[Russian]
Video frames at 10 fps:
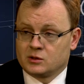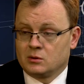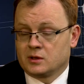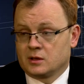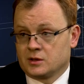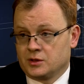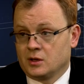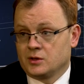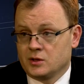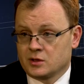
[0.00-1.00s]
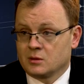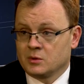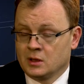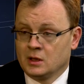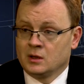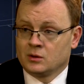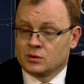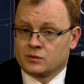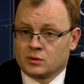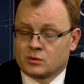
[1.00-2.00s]
результаты с теоретическими. То
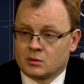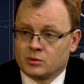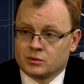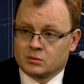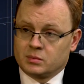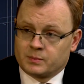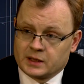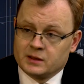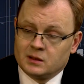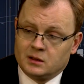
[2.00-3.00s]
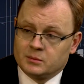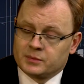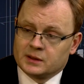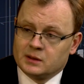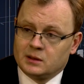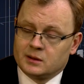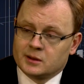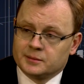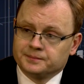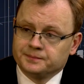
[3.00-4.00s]
есть вот эту работу он проделал, проделали
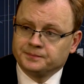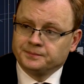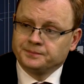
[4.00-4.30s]
там. И